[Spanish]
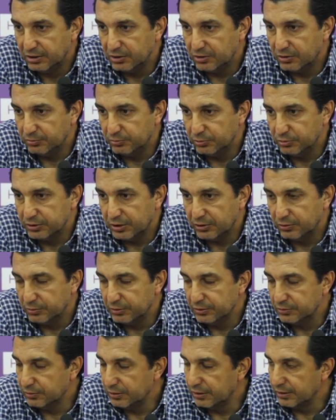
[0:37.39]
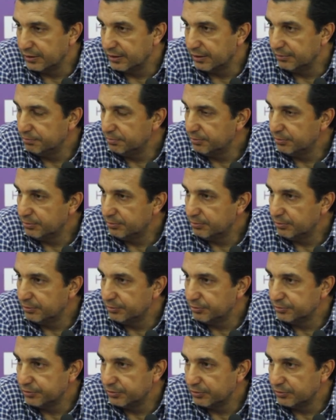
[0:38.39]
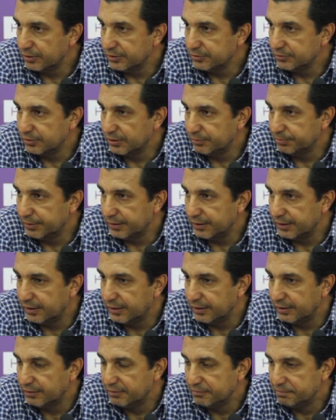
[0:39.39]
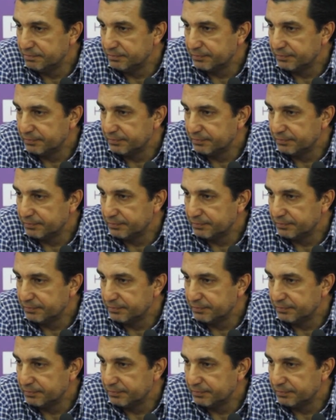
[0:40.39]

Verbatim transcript: y con mucha juventud en el campo pues, hemos tenido ocasiones para